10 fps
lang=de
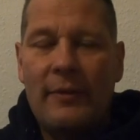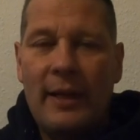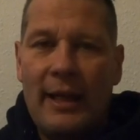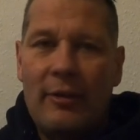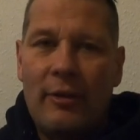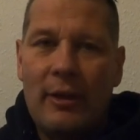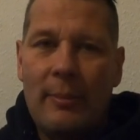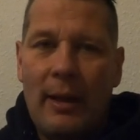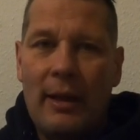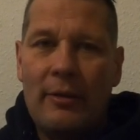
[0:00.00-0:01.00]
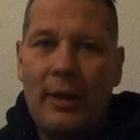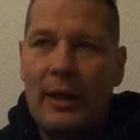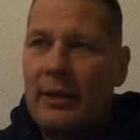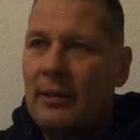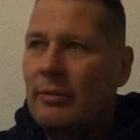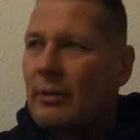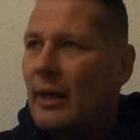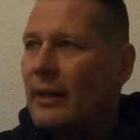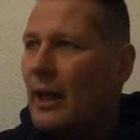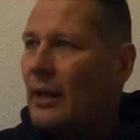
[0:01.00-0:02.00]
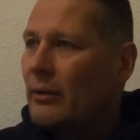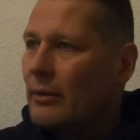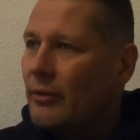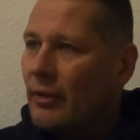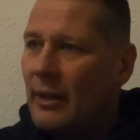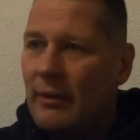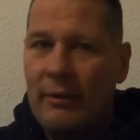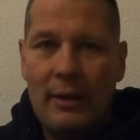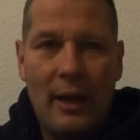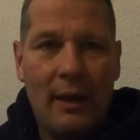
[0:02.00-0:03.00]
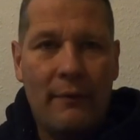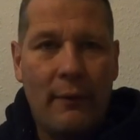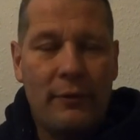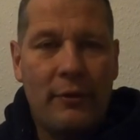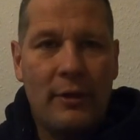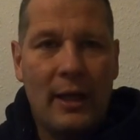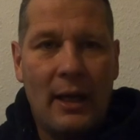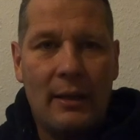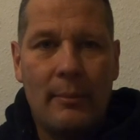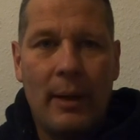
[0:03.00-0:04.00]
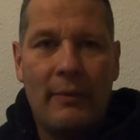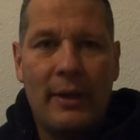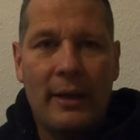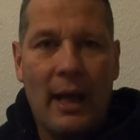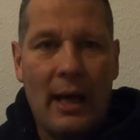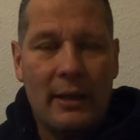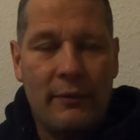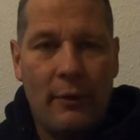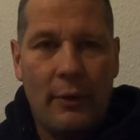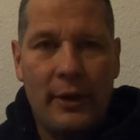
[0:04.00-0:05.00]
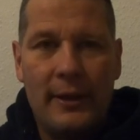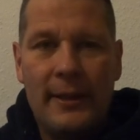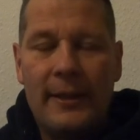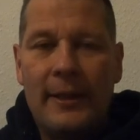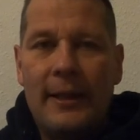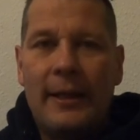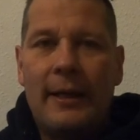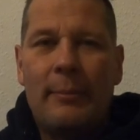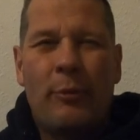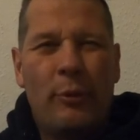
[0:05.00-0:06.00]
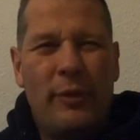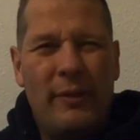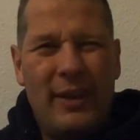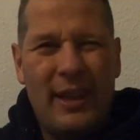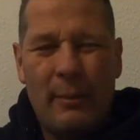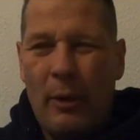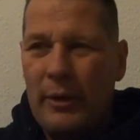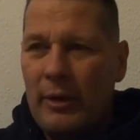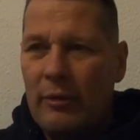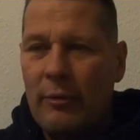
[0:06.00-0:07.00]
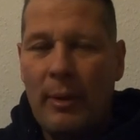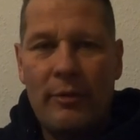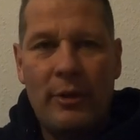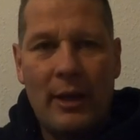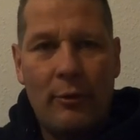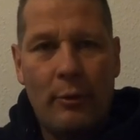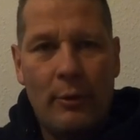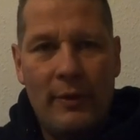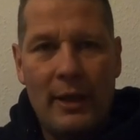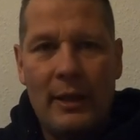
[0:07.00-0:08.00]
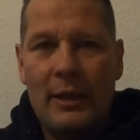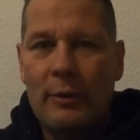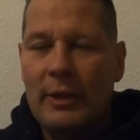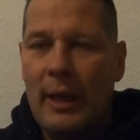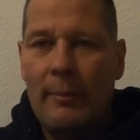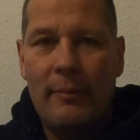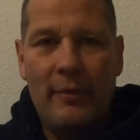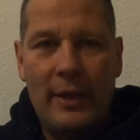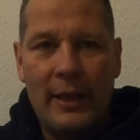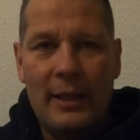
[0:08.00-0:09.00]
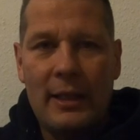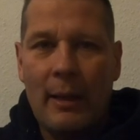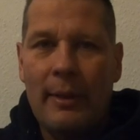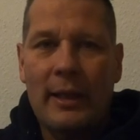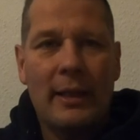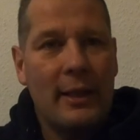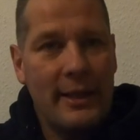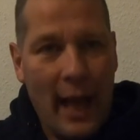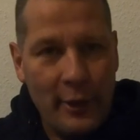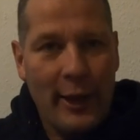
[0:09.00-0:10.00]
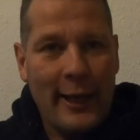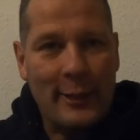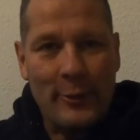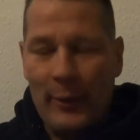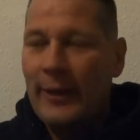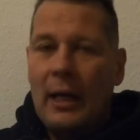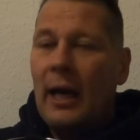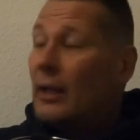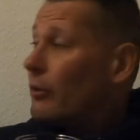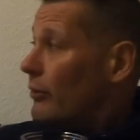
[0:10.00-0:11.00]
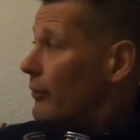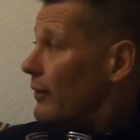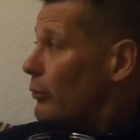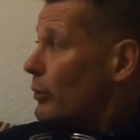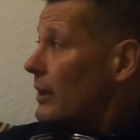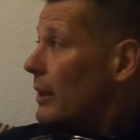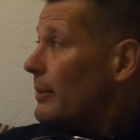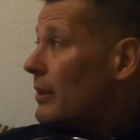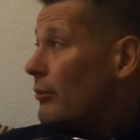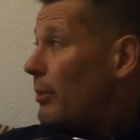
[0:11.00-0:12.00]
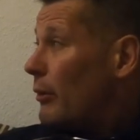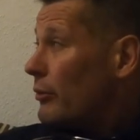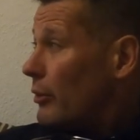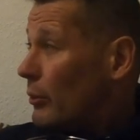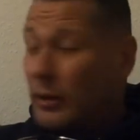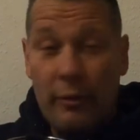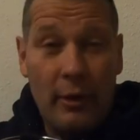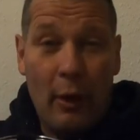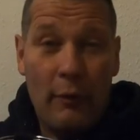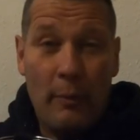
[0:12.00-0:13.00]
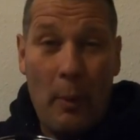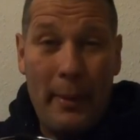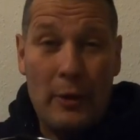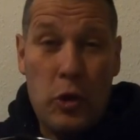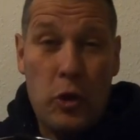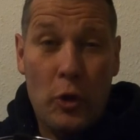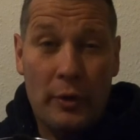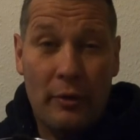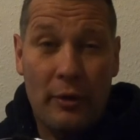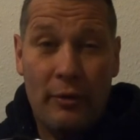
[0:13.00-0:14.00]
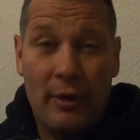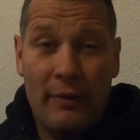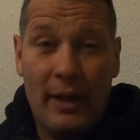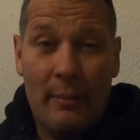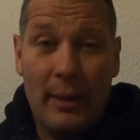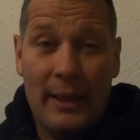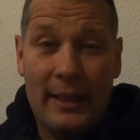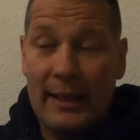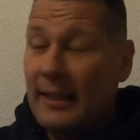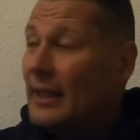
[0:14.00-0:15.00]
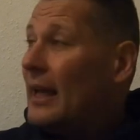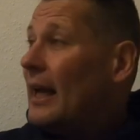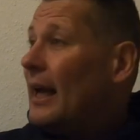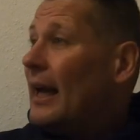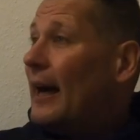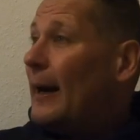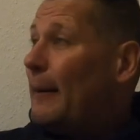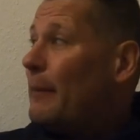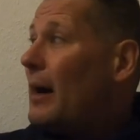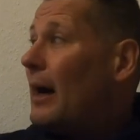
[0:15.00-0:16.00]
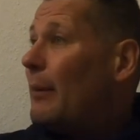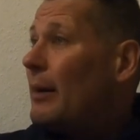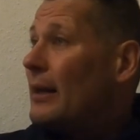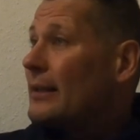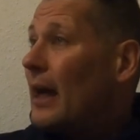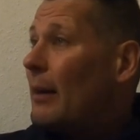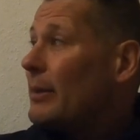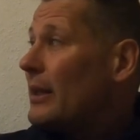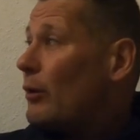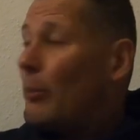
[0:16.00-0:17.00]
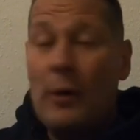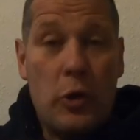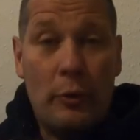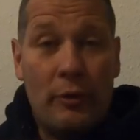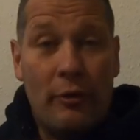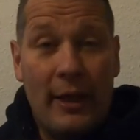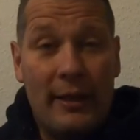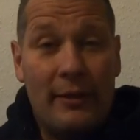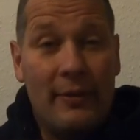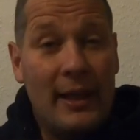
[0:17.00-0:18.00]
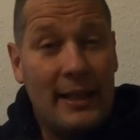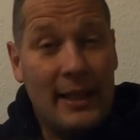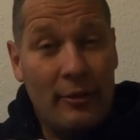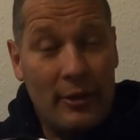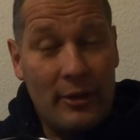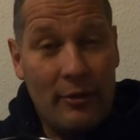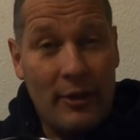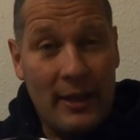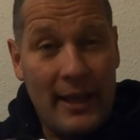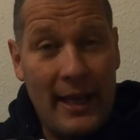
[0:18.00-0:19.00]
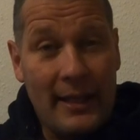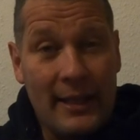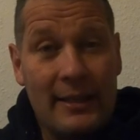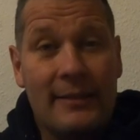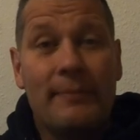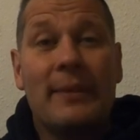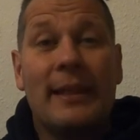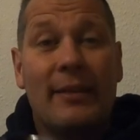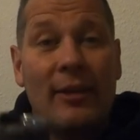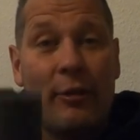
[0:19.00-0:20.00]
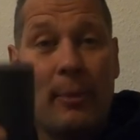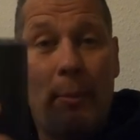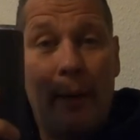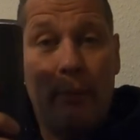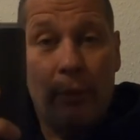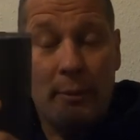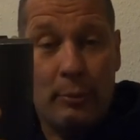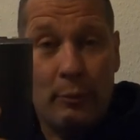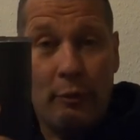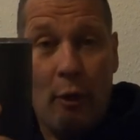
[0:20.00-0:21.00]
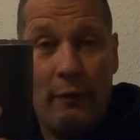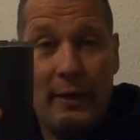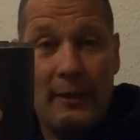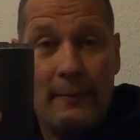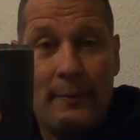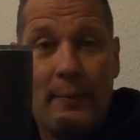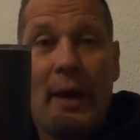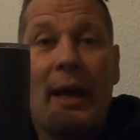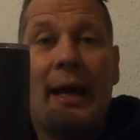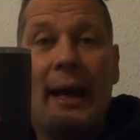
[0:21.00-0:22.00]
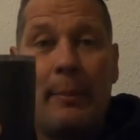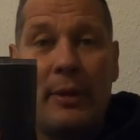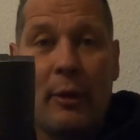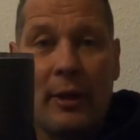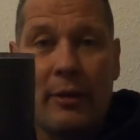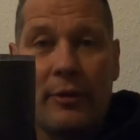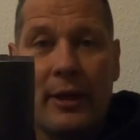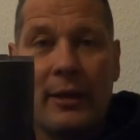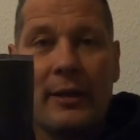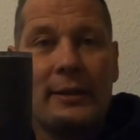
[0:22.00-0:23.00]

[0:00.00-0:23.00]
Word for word: Vielleicht sehe ich mal seit, keine Ahnung, 10 Jahren, 15 Jahren mal wieder eine 8 vorne. Ähm, zu viel will ich aber auch nicht, sonst passen die Anzüge wieder nicht und die Hemden wieder nicht, aber dann in die andere Richtung. Ansonsten versuche ich in der Mittagspause eine Runde zu laufen. Im Moment schüttet es hier wieder in Berlin. Ähm, aber da habe ich ja noch ein paar Stunden Zeit. Vielleicht hat sich das dann geändert. Jetzt erstmal mein Bulletproof Coffee. Happy Donnerstag.